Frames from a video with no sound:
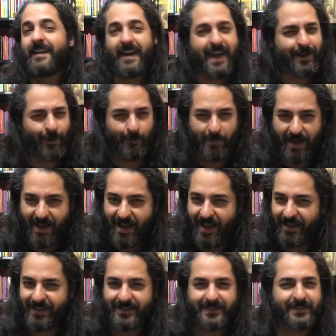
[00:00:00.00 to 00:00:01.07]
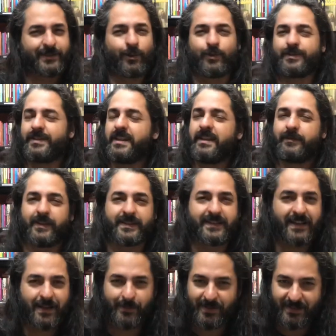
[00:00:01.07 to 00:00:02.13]
Eco bags exclusivas,
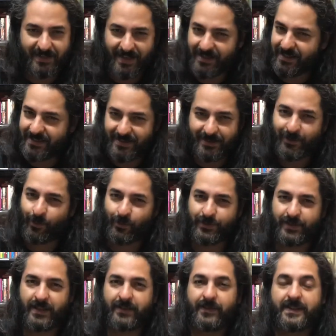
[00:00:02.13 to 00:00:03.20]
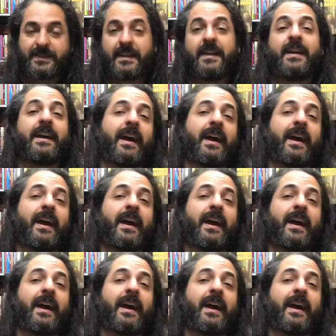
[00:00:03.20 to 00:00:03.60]
camisetas exclusivas